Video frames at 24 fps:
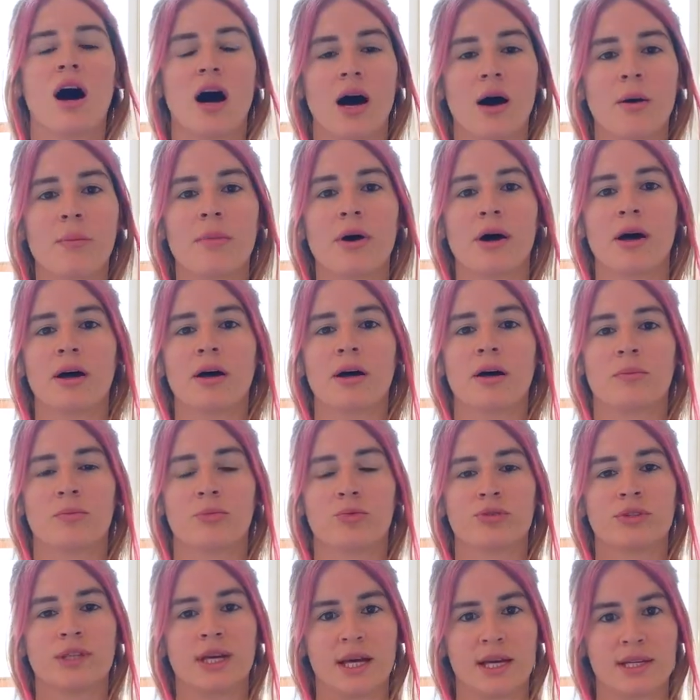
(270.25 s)
Ama
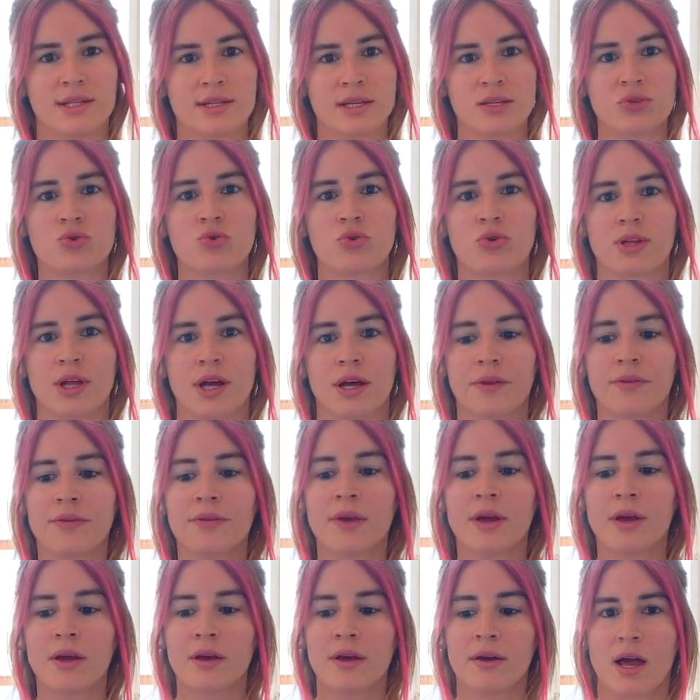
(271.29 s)
burada esas olan
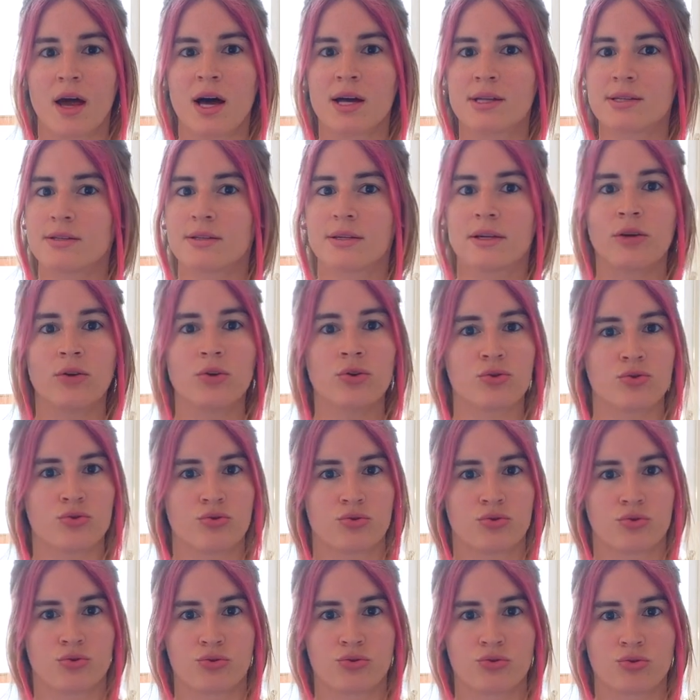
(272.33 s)

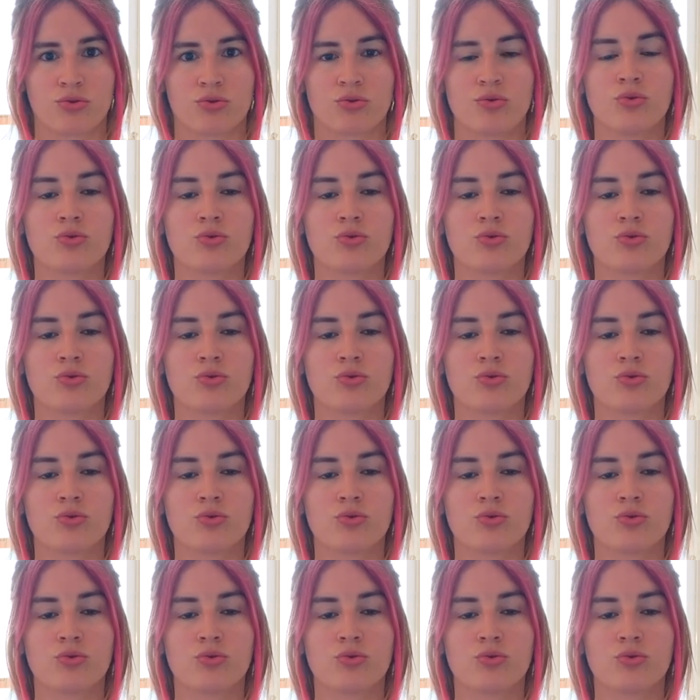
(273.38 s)
hatırlıyorsunuz,